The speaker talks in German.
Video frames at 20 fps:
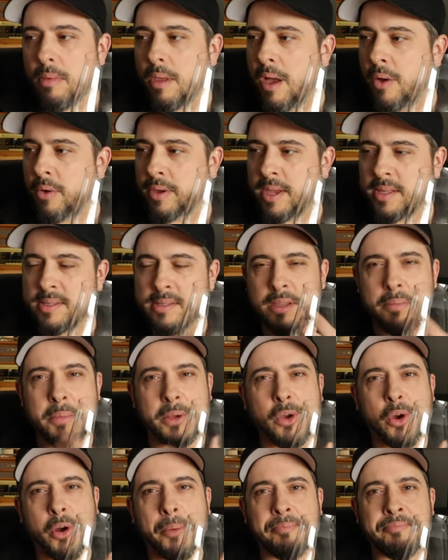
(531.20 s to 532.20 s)
Auch jetzt immer
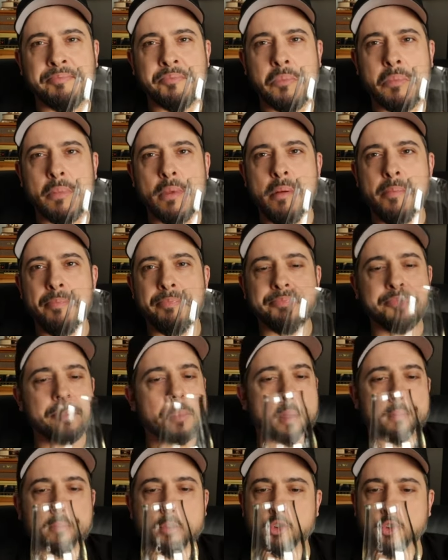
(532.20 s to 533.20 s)
noch
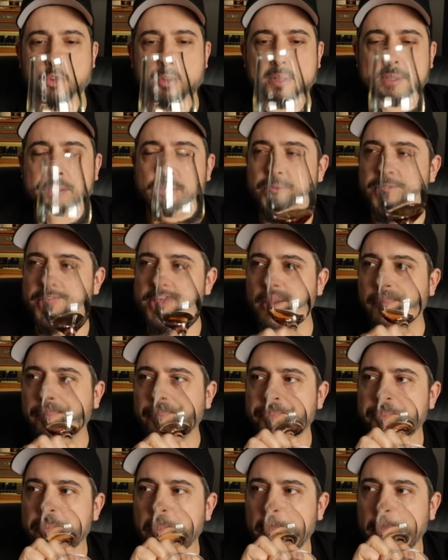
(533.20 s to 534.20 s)
eine schöne Süße,
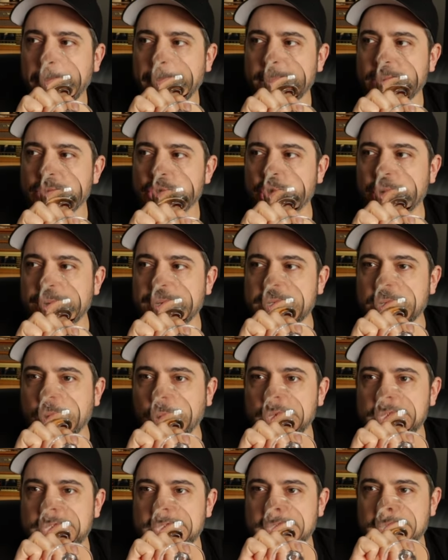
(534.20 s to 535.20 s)
ein schönes
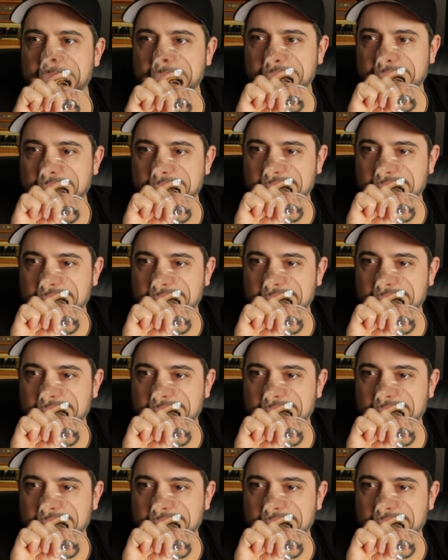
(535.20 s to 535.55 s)
Holz.